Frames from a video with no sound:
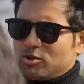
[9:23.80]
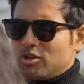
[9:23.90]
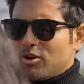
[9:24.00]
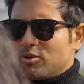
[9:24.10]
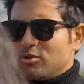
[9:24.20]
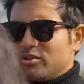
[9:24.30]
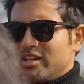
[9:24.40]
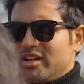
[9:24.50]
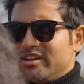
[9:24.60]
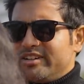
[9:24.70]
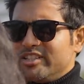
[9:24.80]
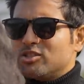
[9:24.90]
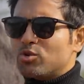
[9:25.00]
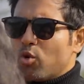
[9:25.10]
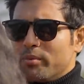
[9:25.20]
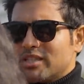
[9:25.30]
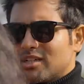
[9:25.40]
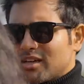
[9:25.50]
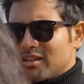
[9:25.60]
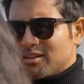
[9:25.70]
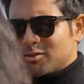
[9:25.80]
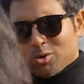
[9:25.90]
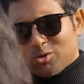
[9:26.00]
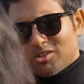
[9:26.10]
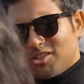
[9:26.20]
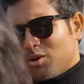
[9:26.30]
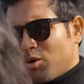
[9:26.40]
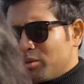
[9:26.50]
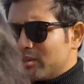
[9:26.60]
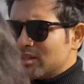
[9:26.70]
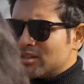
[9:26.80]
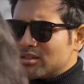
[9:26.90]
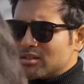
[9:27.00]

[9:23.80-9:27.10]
যদি কখনো রিলের রিচ কমে যায় তখন কি হবে